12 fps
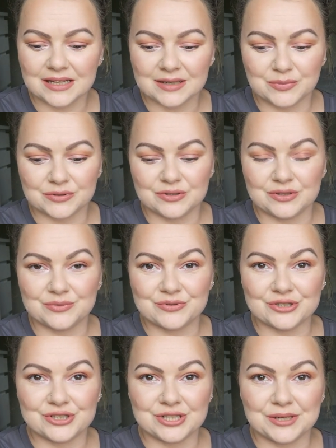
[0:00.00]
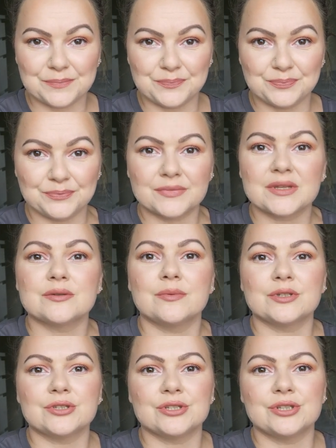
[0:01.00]
jak po tyle możecie mm,
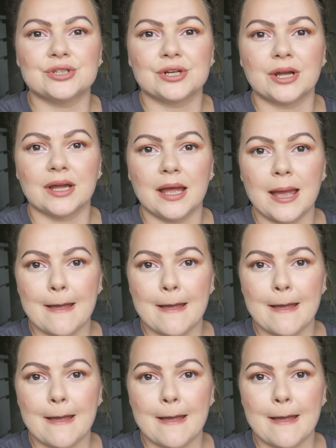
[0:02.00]
zobaczyć, że